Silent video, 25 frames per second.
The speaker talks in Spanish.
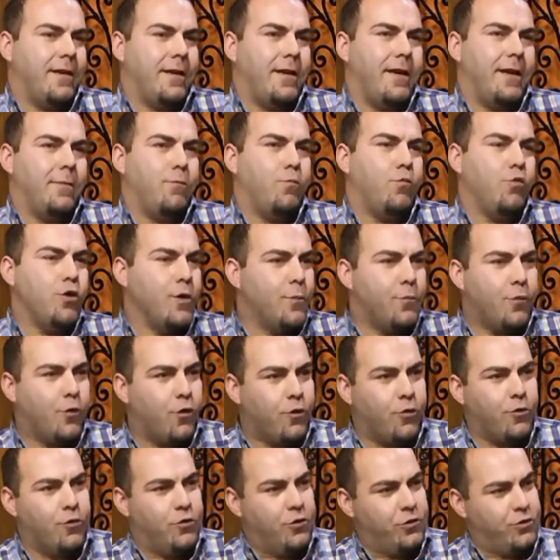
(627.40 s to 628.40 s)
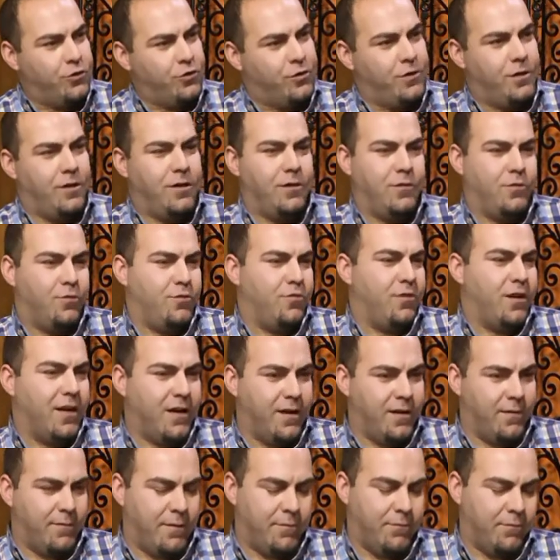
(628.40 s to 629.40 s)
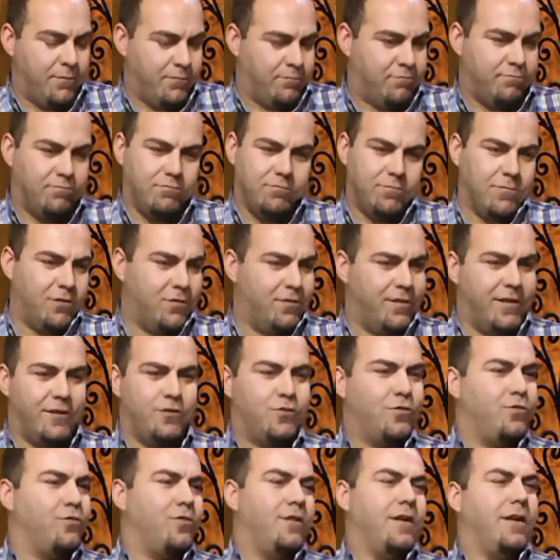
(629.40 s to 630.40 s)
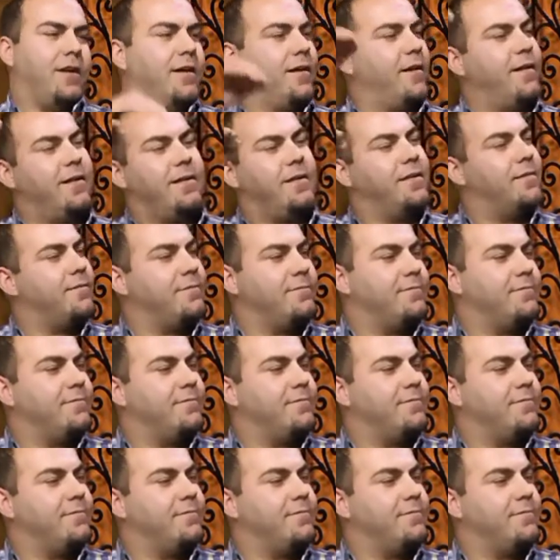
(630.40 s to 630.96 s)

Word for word: eh, muy pocos y con una, vamos, los que son ya